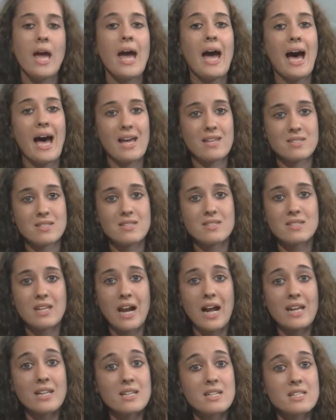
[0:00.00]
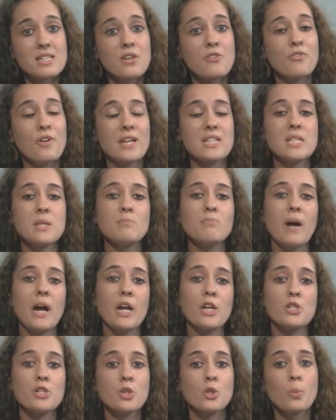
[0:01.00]
As estradas que fazem
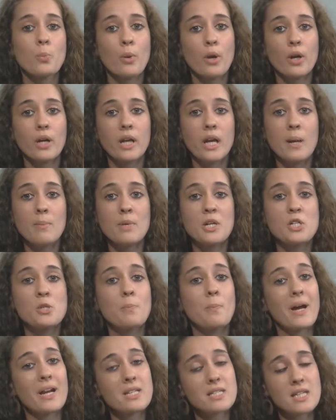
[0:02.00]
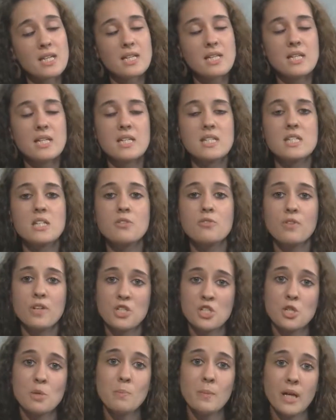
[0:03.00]
parte do programa de parcerias e
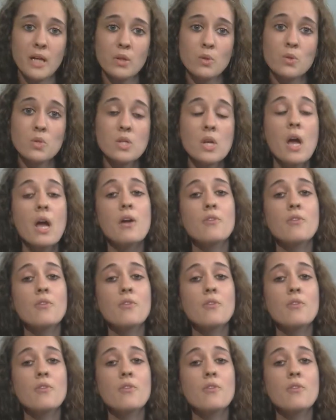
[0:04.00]
investimentos